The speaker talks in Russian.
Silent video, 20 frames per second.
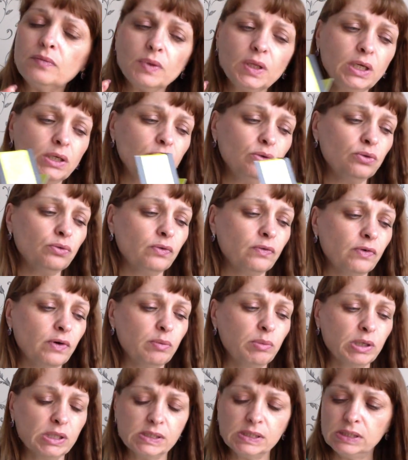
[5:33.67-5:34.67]
нового
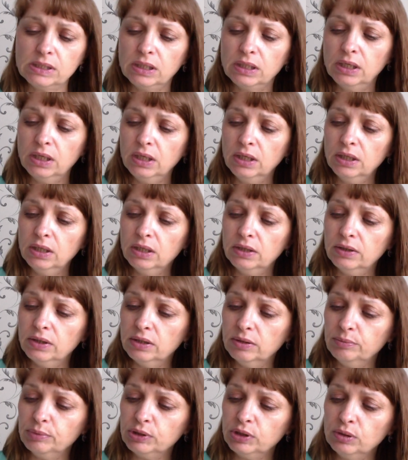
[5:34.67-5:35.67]
масла,
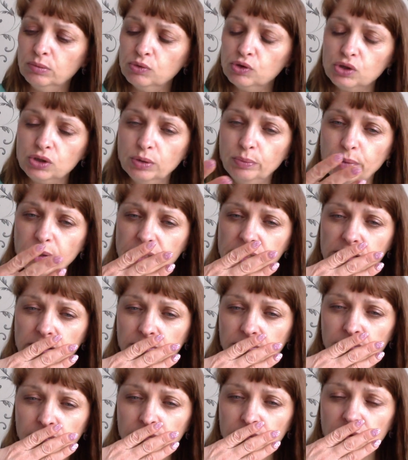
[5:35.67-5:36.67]
а, потому что пальцы
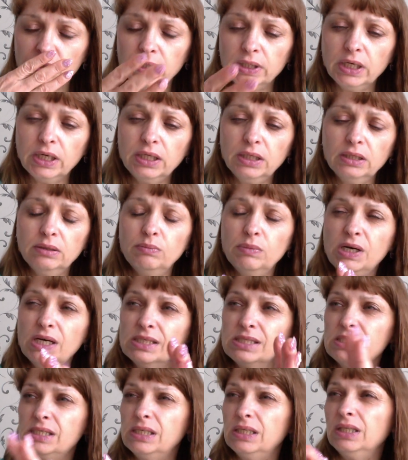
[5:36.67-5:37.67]
реально
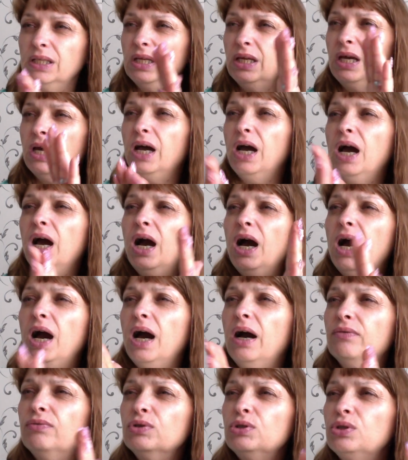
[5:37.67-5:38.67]
масляные.
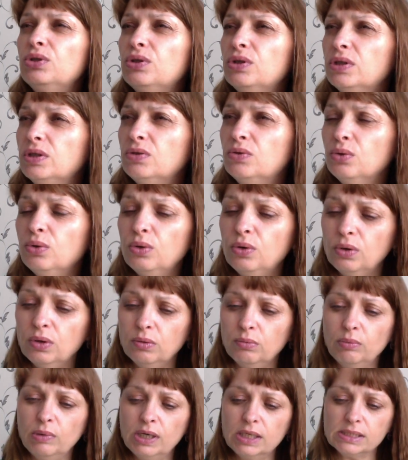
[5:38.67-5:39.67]
А вот то
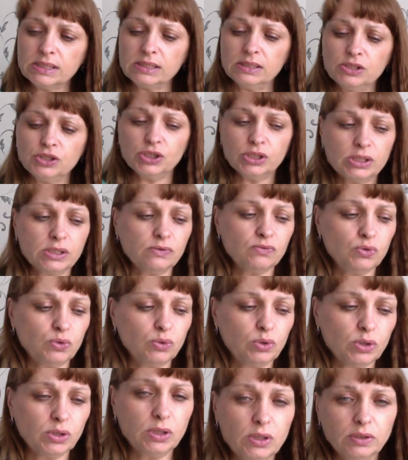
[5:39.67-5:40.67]
масло, сейчас я
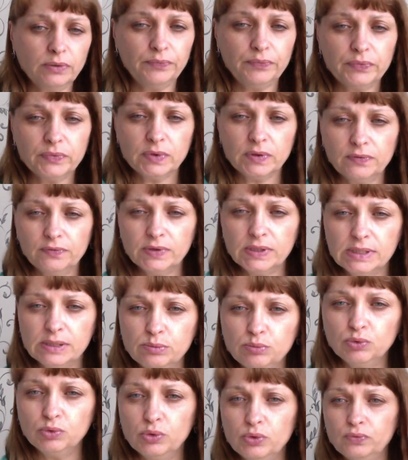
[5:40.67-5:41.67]
все-таки
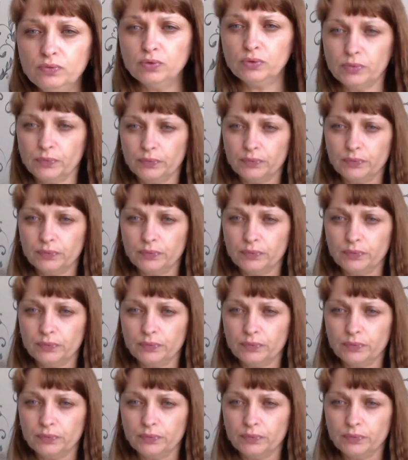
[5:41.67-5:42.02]
возьму его,